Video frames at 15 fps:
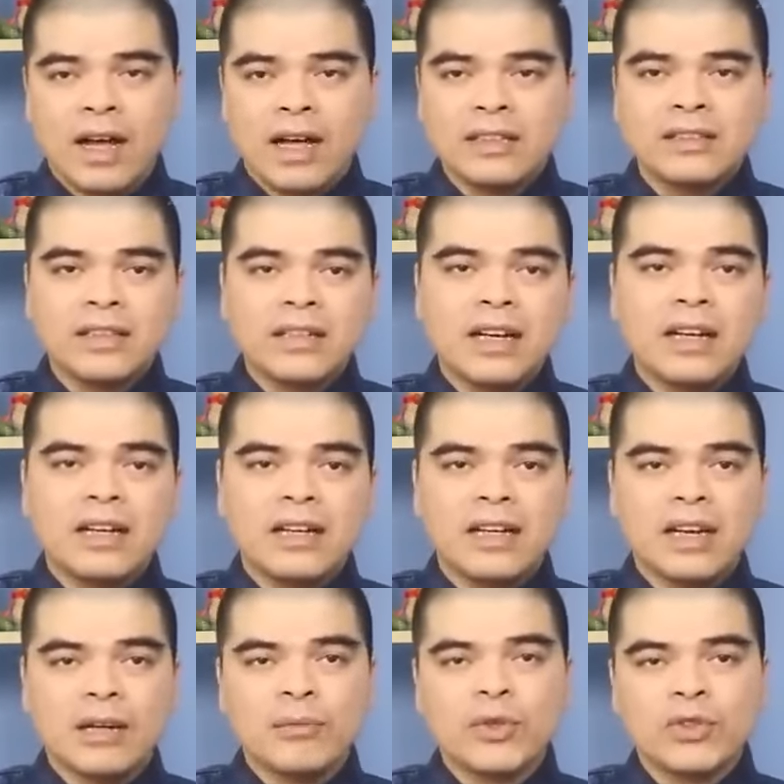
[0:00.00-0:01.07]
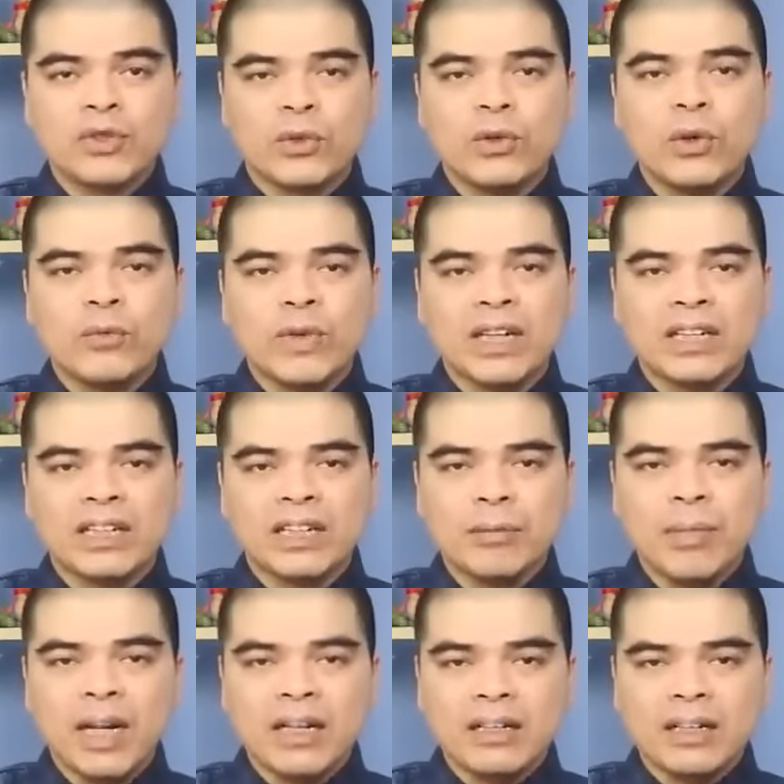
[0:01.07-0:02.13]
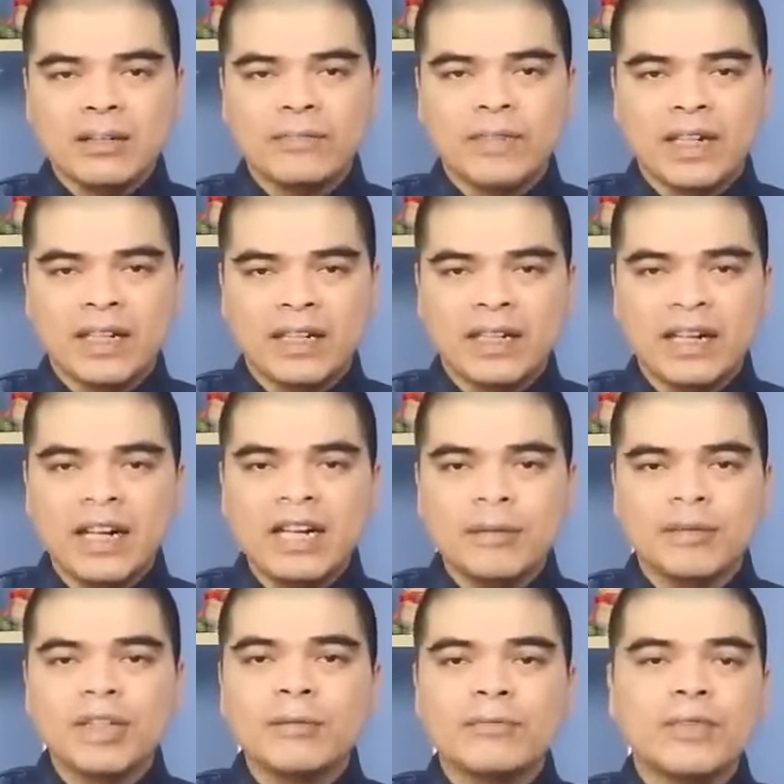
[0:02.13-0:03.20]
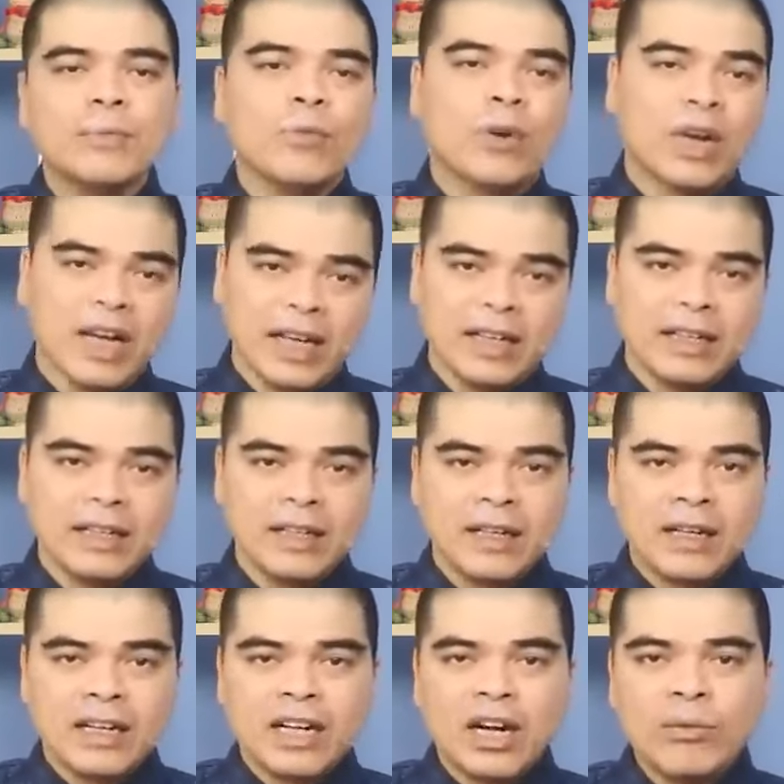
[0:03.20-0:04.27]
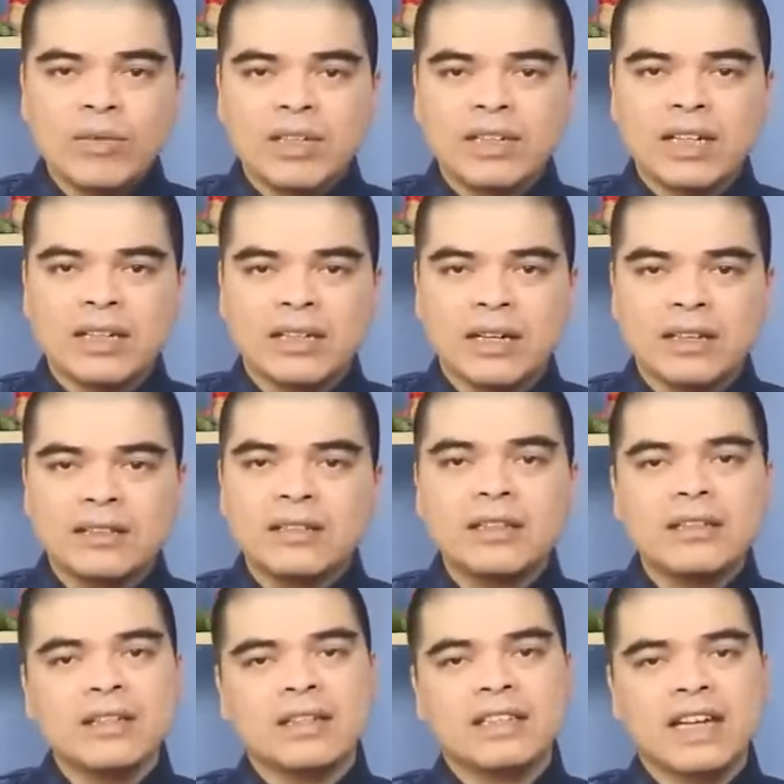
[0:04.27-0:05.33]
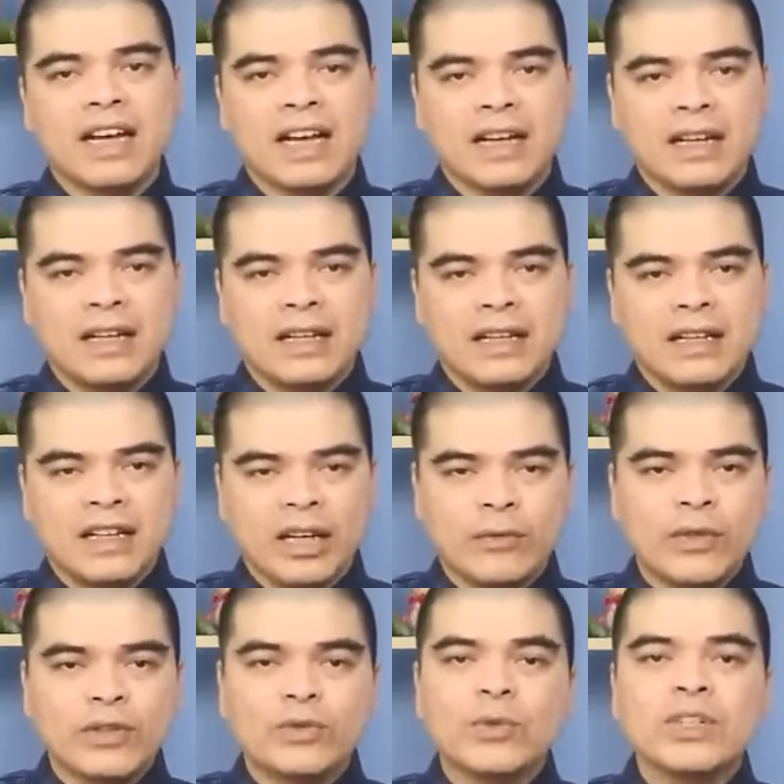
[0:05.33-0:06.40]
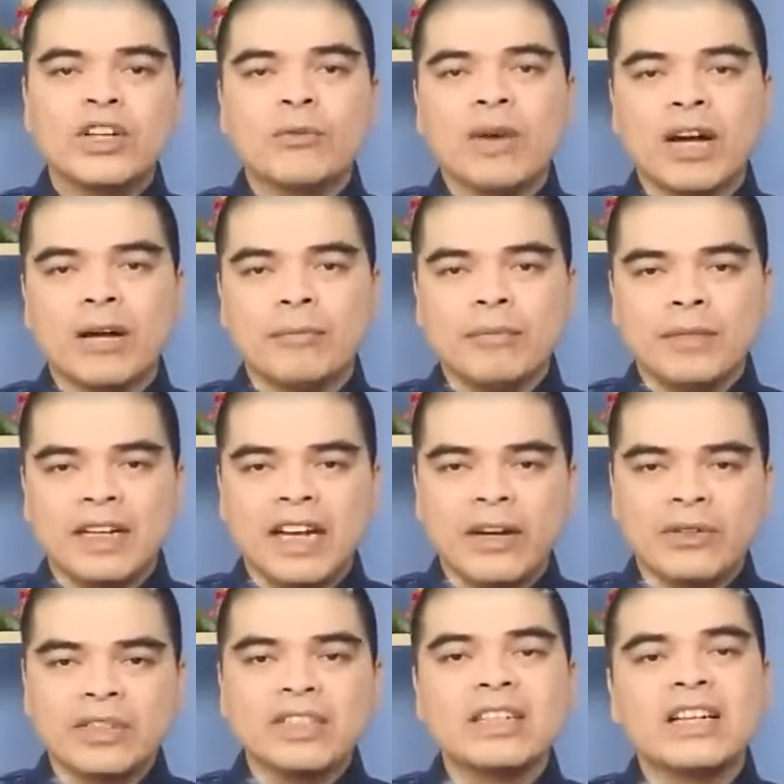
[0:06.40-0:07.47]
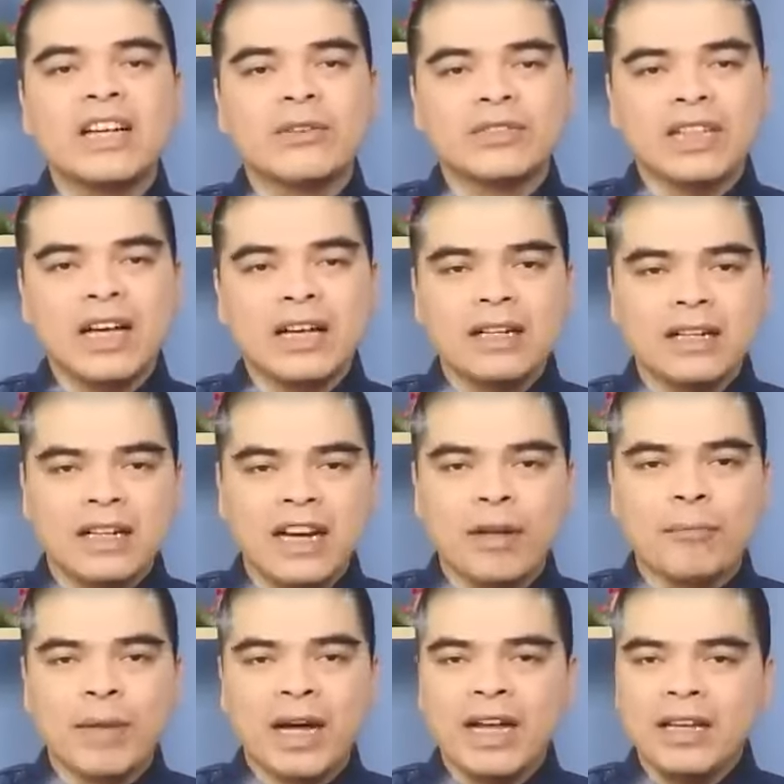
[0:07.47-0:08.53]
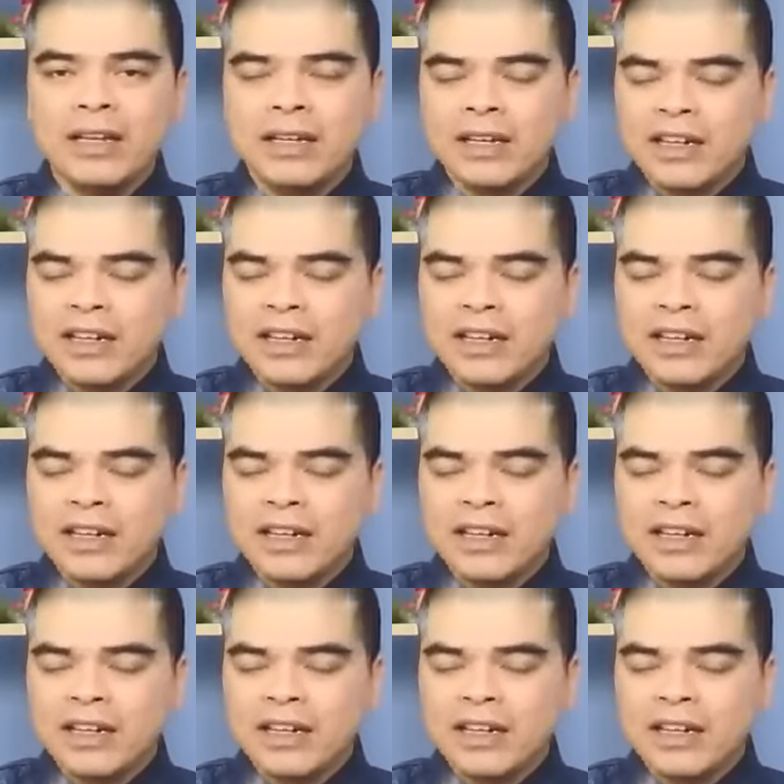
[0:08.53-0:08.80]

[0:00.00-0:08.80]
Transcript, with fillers: À dưới đây là một số đồ vật các bạn cần phải ngay lập tức vứt bỏ ngay, không được đặt ở trước cửa nhà, kẻo vận xui đeo bám, nghèo sơ nghèo sát, làm mãi